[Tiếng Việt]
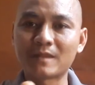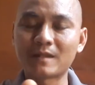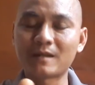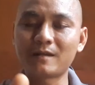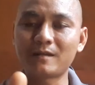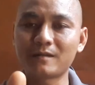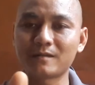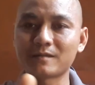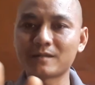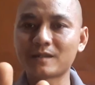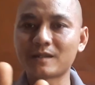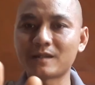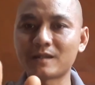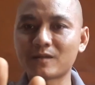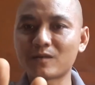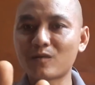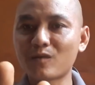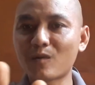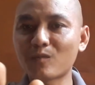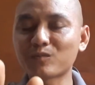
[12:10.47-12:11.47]
đó, à, thì
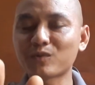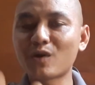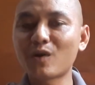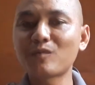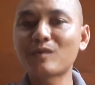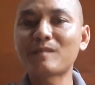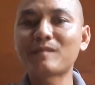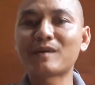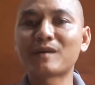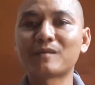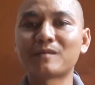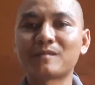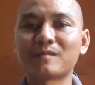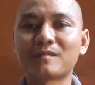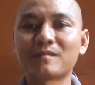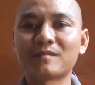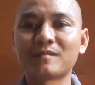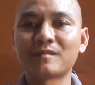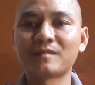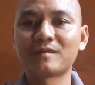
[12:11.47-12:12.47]
cũng không tốt lắm đâu
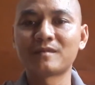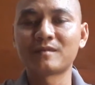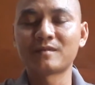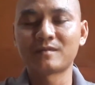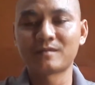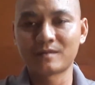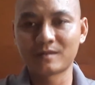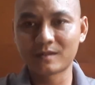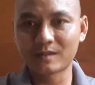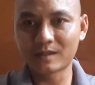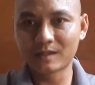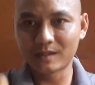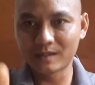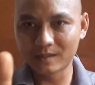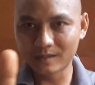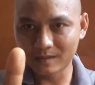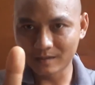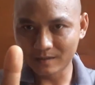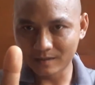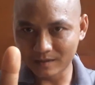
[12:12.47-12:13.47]
rồi
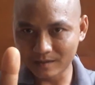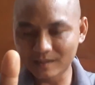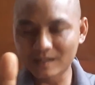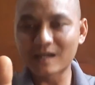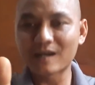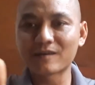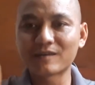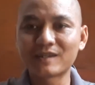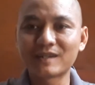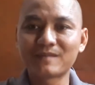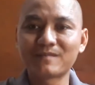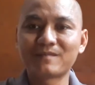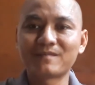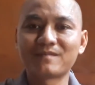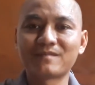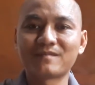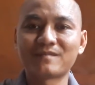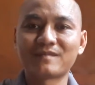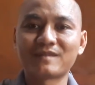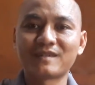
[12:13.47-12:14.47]
xin chào anh em
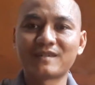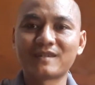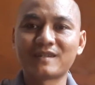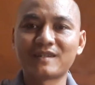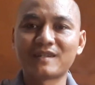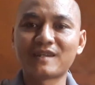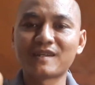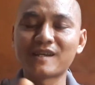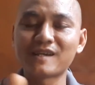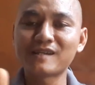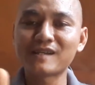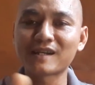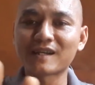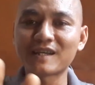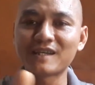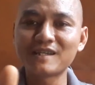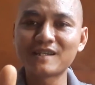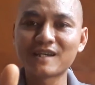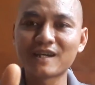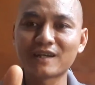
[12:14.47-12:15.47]
rồi nhớ đăng
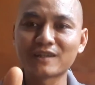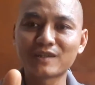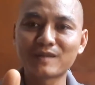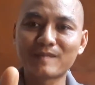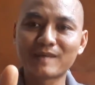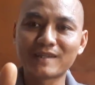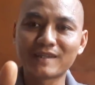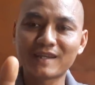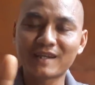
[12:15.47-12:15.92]
ký kênh của mình